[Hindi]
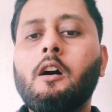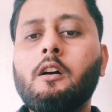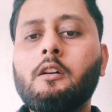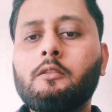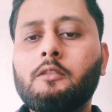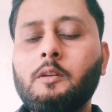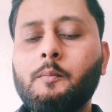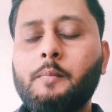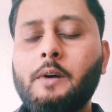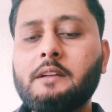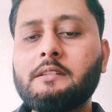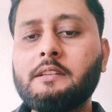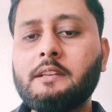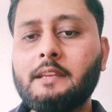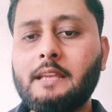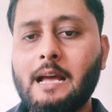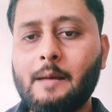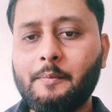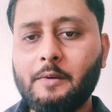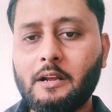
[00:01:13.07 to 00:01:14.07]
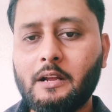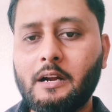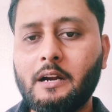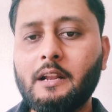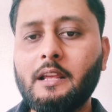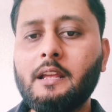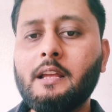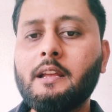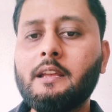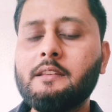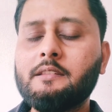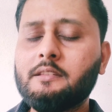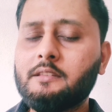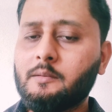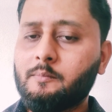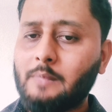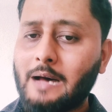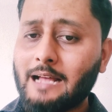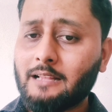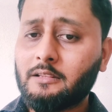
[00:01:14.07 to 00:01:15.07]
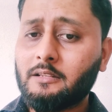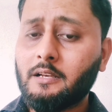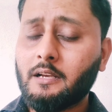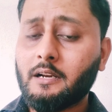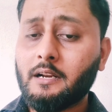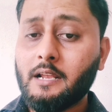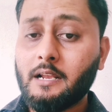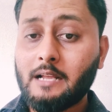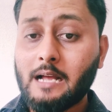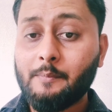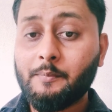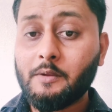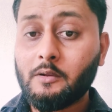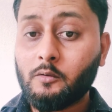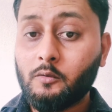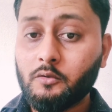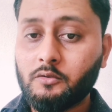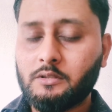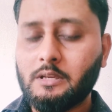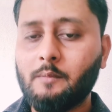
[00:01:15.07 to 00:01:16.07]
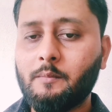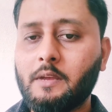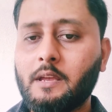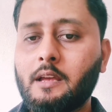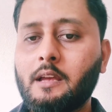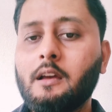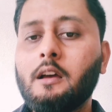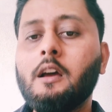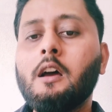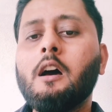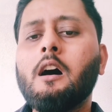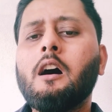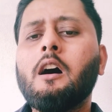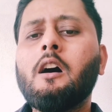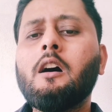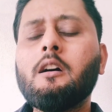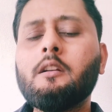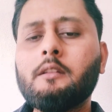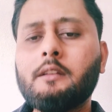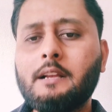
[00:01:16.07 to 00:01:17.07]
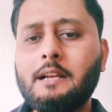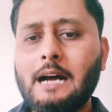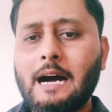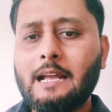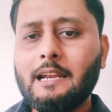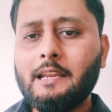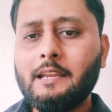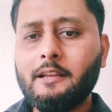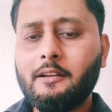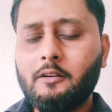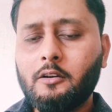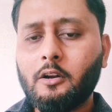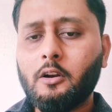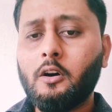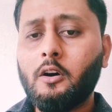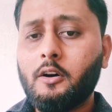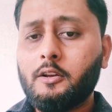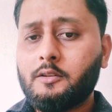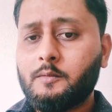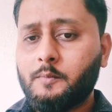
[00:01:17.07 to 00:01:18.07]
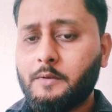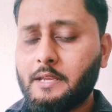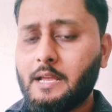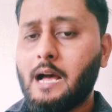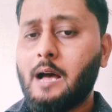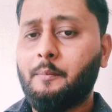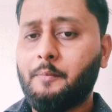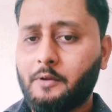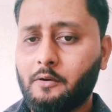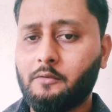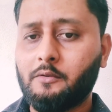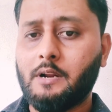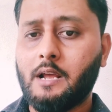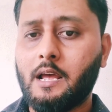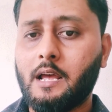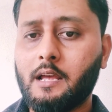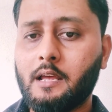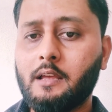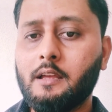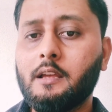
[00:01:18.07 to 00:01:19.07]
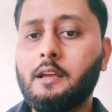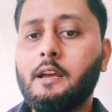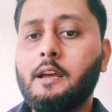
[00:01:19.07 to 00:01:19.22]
और दीपक सिंह यहाँ पे खड़े हैं किसी से बात कर रहे हैं काफी गुस्से में है और गाली गलौज भी यहाँ पे हो रहा है